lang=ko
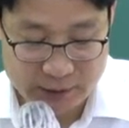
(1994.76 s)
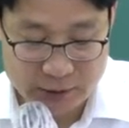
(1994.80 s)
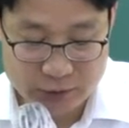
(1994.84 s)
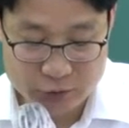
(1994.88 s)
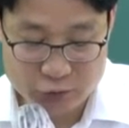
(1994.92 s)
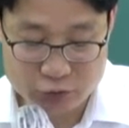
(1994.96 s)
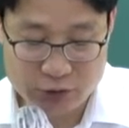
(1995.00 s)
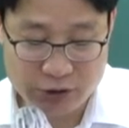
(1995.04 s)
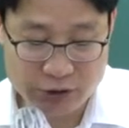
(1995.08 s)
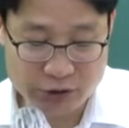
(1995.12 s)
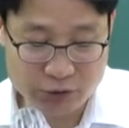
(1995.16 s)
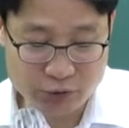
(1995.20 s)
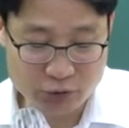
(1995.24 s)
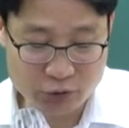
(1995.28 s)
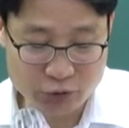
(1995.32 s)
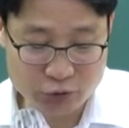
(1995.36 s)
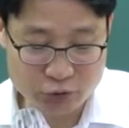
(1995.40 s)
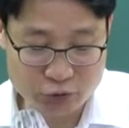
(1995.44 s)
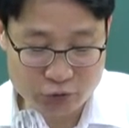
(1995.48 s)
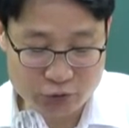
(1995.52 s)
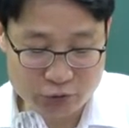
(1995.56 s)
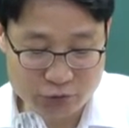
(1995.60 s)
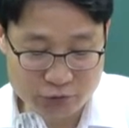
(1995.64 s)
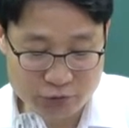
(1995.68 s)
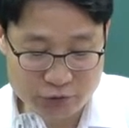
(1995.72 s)
누가 이런 거
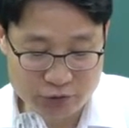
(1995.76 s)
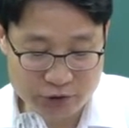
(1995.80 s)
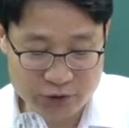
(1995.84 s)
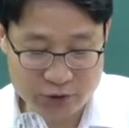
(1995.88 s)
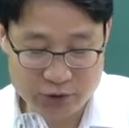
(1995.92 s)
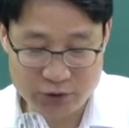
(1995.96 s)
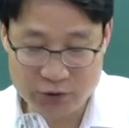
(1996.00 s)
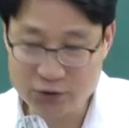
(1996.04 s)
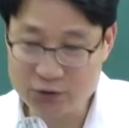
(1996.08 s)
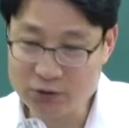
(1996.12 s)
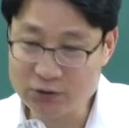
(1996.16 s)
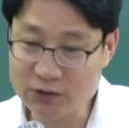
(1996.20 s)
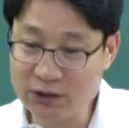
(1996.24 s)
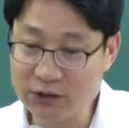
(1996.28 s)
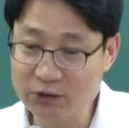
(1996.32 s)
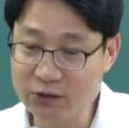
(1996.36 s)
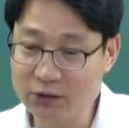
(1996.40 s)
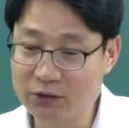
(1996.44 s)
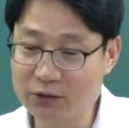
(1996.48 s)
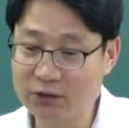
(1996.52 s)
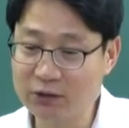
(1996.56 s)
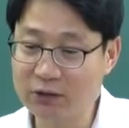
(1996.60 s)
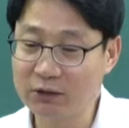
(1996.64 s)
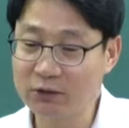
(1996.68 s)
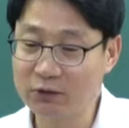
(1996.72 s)
줄 긋고 있어 이런 거
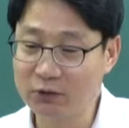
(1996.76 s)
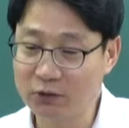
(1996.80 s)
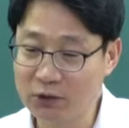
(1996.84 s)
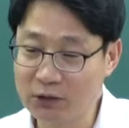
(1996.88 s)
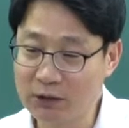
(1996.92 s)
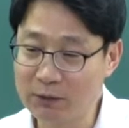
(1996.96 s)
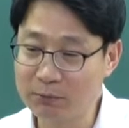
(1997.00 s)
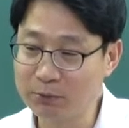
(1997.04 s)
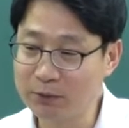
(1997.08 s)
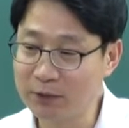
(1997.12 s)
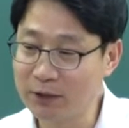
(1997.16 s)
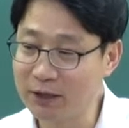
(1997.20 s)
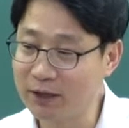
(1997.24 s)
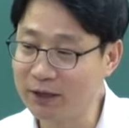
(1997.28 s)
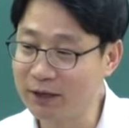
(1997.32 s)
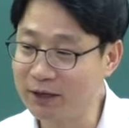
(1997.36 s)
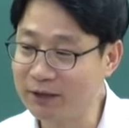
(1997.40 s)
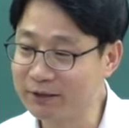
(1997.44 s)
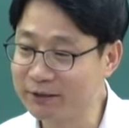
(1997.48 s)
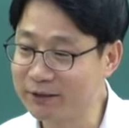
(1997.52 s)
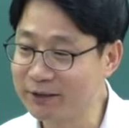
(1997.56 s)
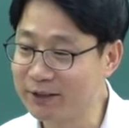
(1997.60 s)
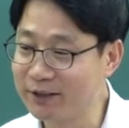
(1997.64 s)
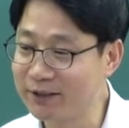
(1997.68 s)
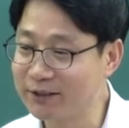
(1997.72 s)
당연히 그냥 그런가 보다
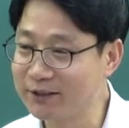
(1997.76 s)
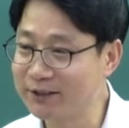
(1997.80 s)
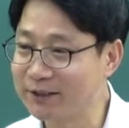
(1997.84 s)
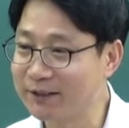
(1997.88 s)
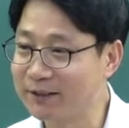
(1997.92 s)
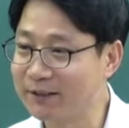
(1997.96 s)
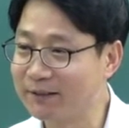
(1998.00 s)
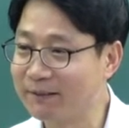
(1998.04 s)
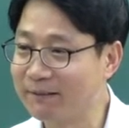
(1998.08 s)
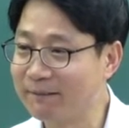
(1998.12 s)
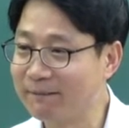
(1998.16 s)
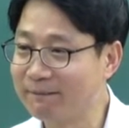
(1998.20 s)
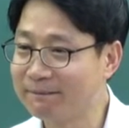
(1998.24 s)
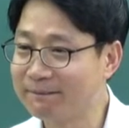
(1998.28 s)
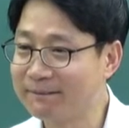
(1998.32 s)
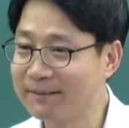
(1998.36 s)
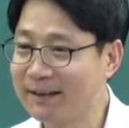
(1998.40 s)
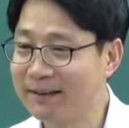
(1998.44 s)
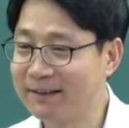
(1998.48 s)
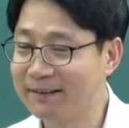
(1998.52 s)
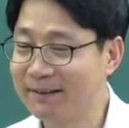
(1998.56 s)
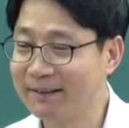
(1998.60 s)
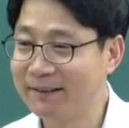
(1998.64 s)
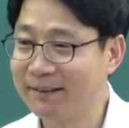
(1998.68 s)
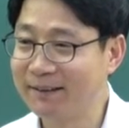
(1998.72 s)

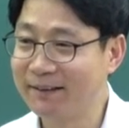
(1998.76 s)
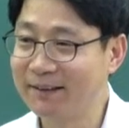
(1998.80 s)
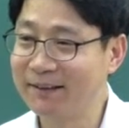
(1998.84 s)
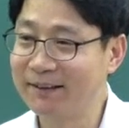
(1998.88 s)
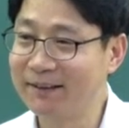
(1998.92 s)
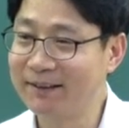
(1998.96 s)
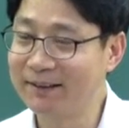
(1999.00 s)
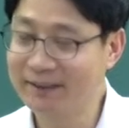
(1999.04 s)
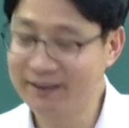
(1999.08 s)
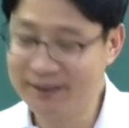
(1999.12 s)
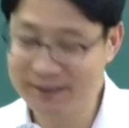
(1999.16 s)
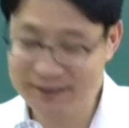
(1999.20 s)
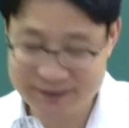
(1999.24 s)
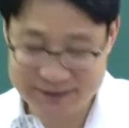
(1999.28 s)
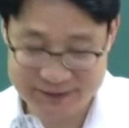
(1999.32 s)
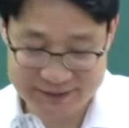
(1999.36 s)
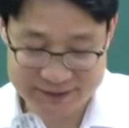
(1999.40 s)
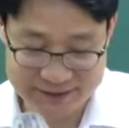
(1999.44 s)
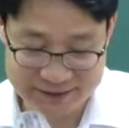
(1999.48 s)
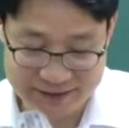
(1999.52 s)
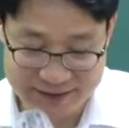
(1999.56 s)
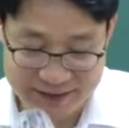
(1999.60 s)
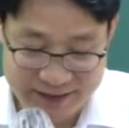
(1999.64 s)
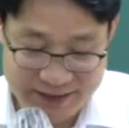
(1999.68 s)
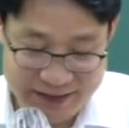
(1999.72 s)
이렇게 해야지아
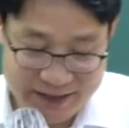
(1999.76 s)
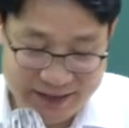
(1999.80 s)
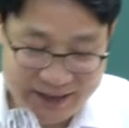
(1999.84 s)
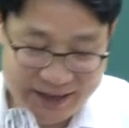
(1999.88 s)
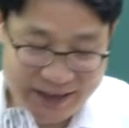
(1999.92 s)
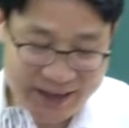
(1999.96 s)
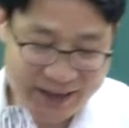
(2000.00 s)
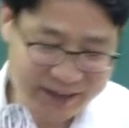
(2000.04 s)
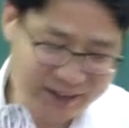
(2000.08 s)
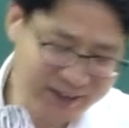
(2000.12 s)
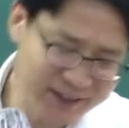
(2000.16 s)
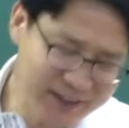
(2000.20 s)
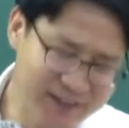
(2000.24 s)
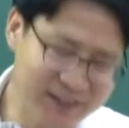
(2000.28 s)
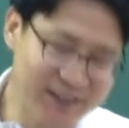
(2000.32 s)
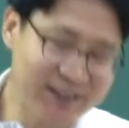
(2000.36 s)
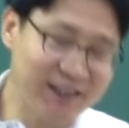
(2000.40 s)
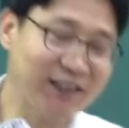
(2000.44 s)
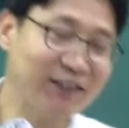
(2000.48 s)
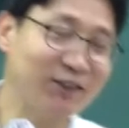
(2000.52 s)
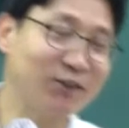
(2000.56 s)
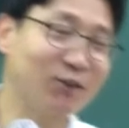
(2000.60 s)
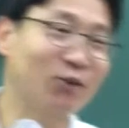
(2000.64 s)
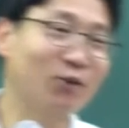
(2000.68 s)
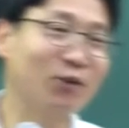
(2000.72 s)
진짜
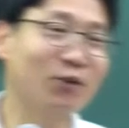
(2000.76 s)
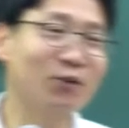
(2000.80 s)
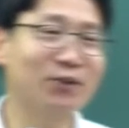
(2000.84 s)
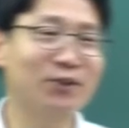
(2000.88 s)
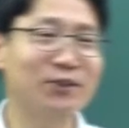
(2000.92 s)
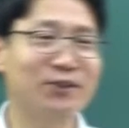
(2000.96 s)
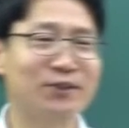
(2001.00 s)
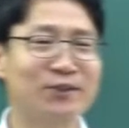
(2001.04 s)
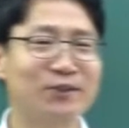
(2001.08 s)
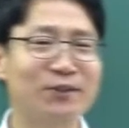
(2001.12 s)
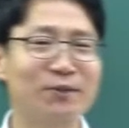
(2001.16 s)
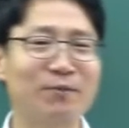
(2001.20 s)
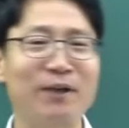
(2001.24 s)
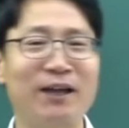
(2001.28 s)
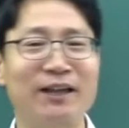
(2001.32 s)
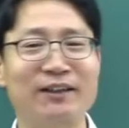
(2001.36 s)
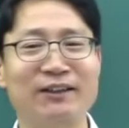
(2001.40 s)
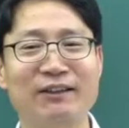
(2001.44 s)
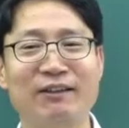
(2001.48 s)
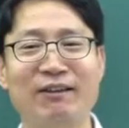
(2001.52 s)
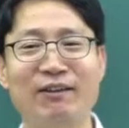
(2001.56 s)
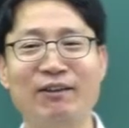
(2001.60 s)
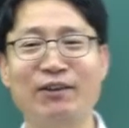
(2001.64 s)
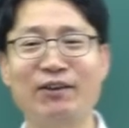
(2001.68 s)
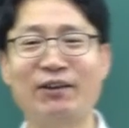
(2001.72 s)
행위세 이런 거는 시험에 안
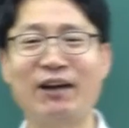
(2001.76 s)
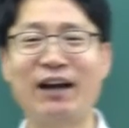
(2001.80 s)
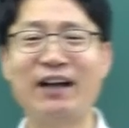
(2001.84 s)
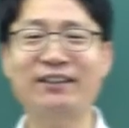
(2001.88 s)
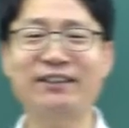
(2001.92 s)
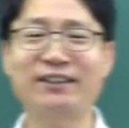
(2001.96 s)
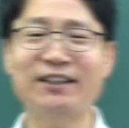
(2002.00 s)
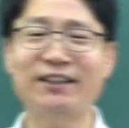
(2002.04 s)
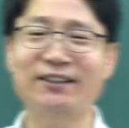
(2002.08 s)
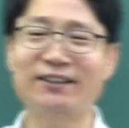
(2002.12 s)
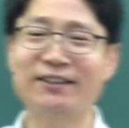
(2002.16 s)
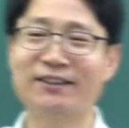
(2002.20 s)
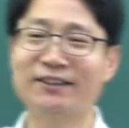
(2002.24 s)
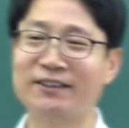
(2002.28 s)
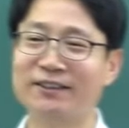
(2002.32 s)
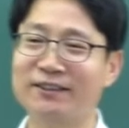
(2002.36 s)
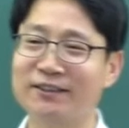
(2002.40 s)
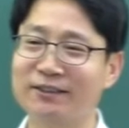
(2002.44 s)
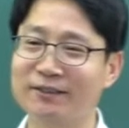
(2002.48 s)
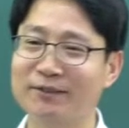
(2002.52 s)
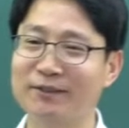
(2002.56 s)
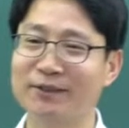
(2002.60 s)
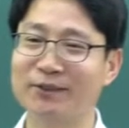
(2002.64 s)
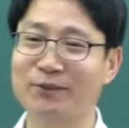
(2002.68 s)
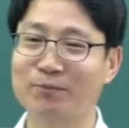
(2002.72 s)
나와요 학자들이
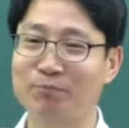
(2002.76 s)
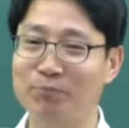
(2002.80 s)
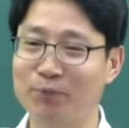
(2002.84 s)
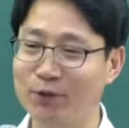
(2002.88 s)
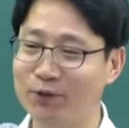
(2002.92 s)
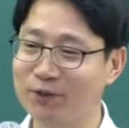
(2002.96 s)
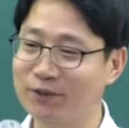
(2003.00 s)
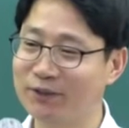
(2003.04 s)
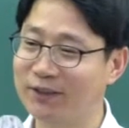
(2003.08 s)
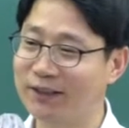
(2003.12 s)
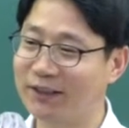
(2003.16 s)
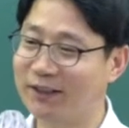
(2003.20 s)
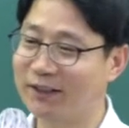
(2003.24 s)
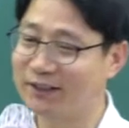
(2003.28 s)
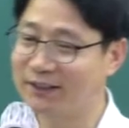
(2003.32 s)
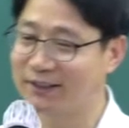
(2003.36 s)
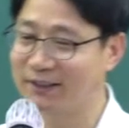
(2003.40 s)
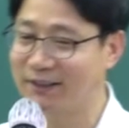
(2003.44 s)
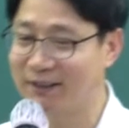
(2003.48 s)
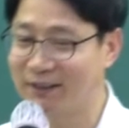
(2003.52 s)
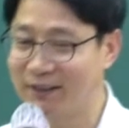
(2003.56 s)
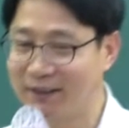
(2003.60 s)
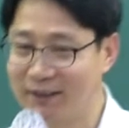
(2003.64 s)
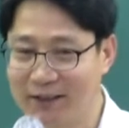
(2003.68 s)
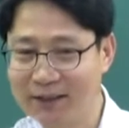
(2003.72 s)
쓰는 표현이라
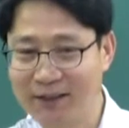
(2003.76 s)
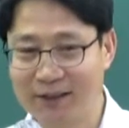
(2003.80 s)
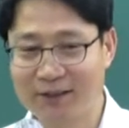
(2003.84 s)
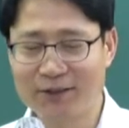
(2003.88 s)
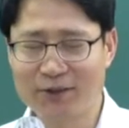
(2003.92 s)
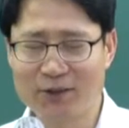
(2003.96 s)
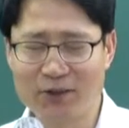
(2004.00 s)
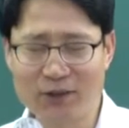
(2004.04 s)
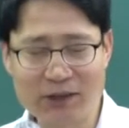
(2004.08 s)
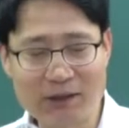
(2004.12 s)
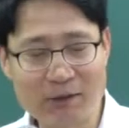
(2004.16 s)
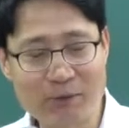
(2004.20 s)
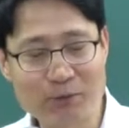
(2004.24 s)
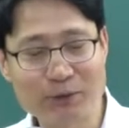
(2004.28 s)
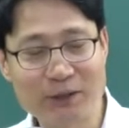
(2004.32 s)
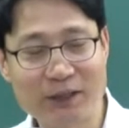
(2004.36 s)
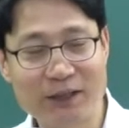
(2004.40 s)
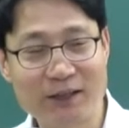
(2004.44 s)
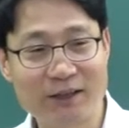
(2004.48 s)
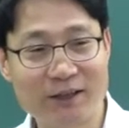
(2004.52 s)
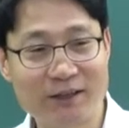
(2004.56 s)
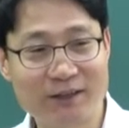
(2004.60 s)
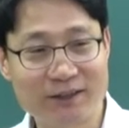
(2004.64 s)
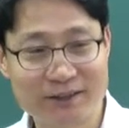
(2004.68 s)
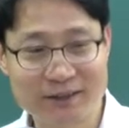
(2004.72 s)
그냥 그런가
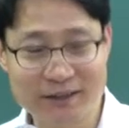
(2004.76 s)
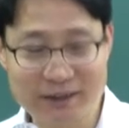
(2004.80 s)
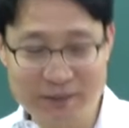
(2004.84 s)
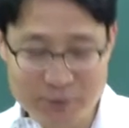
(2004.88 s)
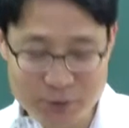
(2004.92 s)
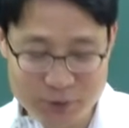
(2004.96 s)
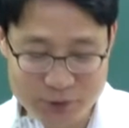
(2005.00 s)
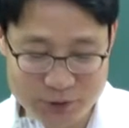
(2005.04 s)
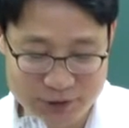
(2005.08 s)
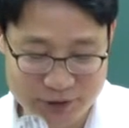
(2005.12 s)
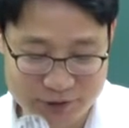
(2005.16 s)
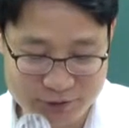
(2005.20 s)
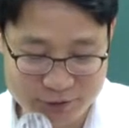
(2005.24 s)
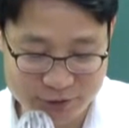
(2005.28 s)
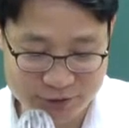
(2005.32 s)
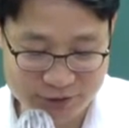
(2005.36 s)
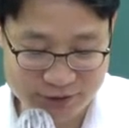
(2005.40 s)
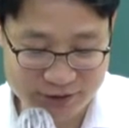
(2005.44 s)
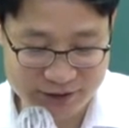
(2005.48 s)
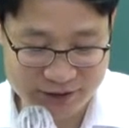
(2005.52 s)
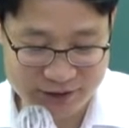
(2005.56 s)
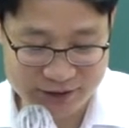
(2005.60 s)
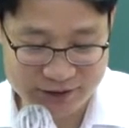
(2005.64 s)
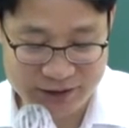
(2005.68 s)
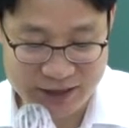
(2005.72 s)
보다 이렇게 하면서 읽고
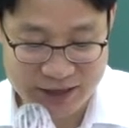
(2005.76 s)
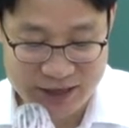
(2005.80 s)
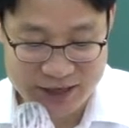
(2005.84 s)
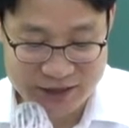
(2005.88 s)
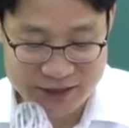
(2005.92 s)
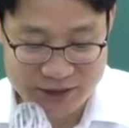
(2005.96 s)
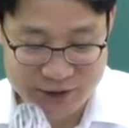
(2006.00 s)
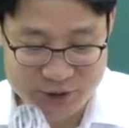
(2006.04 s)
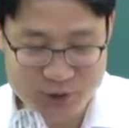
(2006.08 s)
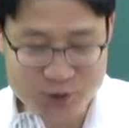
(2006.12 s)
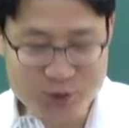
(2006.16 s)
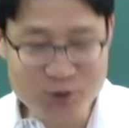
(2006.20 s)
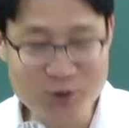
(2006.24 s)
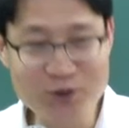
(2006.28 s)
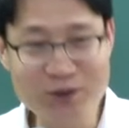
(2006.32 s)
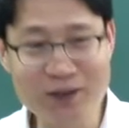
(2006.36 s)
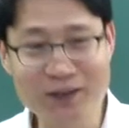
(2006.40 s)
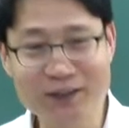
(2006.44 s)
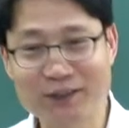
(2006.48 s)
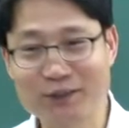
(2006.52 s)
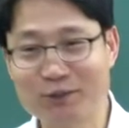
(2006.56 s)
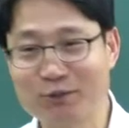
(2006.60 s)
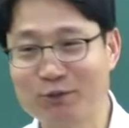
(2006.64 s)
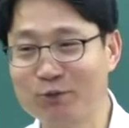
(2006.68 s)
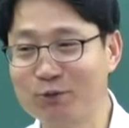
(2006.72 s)
지나가야지 이런
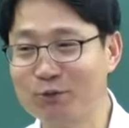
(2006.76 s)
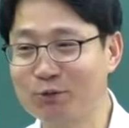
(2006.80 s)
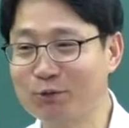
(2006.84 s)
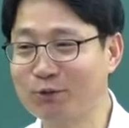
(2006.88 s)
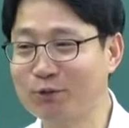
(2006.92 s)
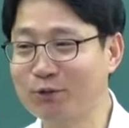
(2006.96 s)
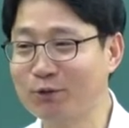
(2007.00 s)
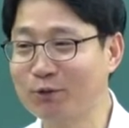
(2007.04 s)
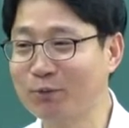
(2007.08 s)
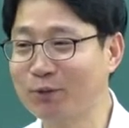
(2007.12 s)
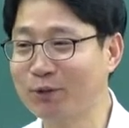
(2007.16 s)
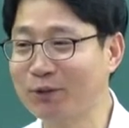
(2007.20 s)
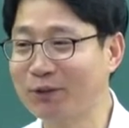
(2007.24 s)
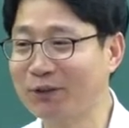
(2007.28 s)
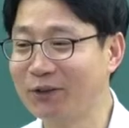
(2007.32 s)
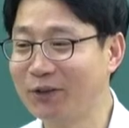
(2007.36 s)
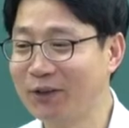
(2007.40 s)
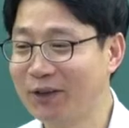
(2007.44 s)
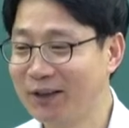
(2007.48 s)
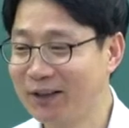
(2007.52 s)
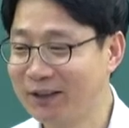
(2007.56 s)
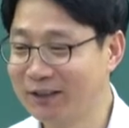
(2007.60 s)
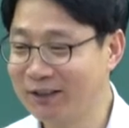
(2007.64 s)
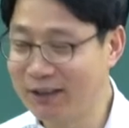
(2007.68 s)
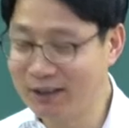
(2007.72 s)
것까지 줄곧고르면
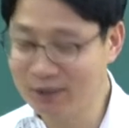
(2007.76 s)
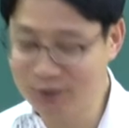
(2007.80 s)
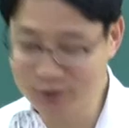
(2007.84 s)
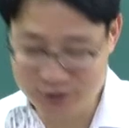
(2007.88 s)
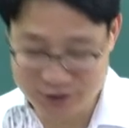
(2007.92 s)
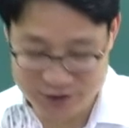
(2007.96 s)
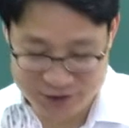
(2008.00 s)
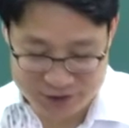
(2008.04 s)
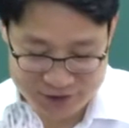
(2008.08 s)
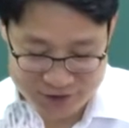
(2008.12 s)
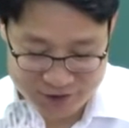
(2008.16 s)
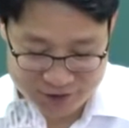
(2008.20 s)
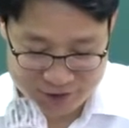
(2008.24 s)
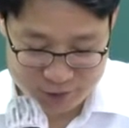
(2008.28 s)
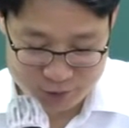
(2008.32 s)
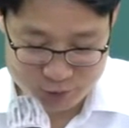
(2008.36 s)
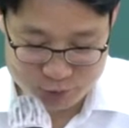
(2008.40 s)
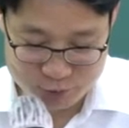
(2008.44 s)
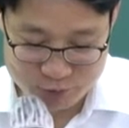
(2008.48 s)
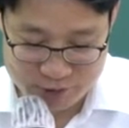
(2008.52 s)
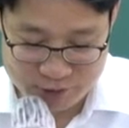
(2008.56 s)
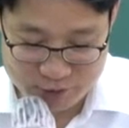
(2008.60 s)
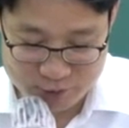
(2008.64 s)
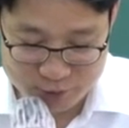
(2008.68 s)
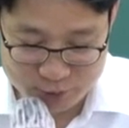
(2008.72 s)
나중에 진짜 중요한